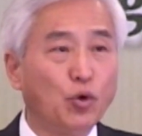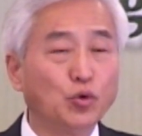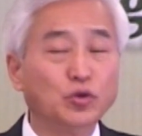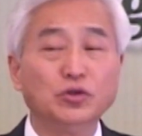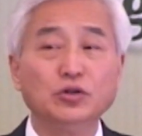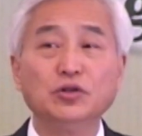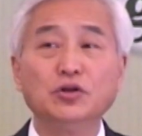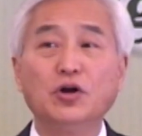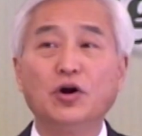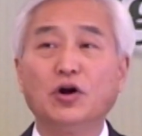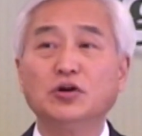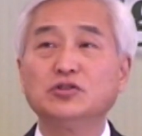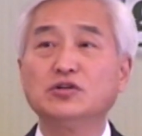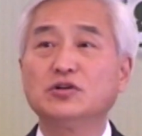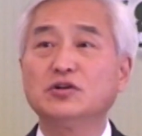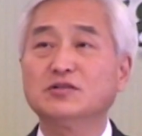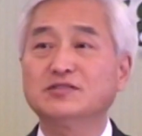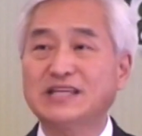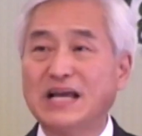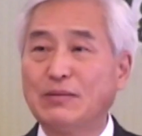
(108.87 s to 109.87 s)

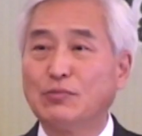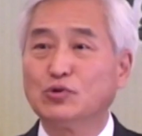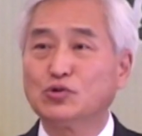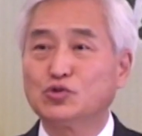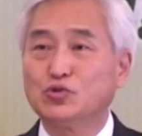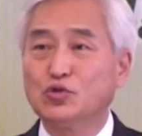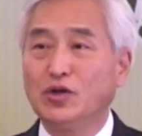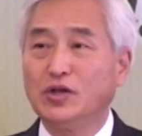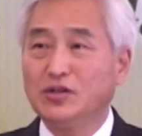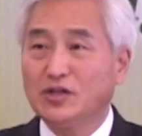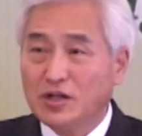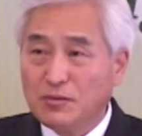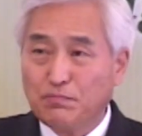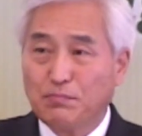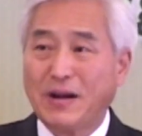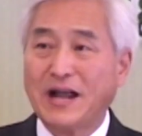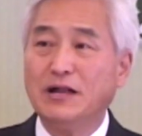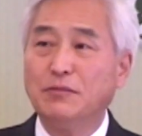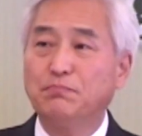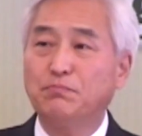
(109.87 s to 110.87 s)
본거지를 삼을 수
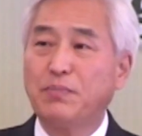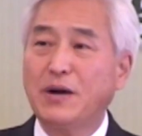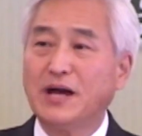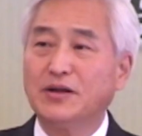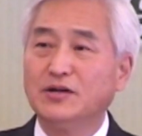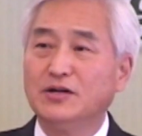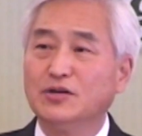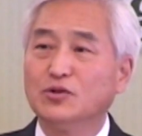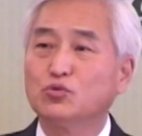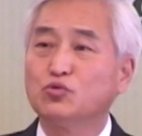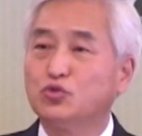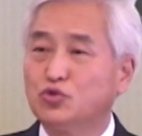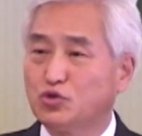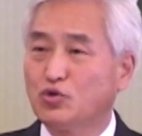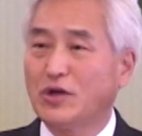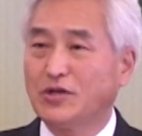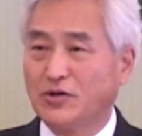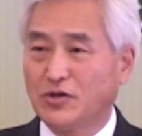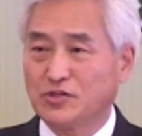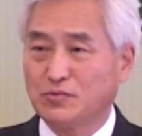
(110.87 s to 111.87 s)
있는 발판을
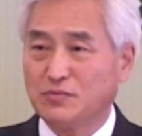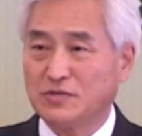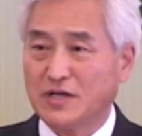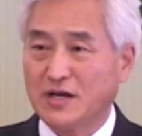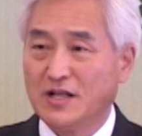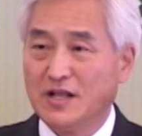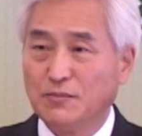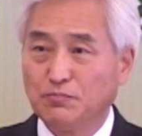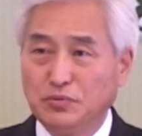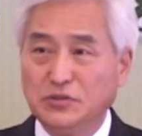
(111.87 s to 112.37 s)
구축한 것입니다.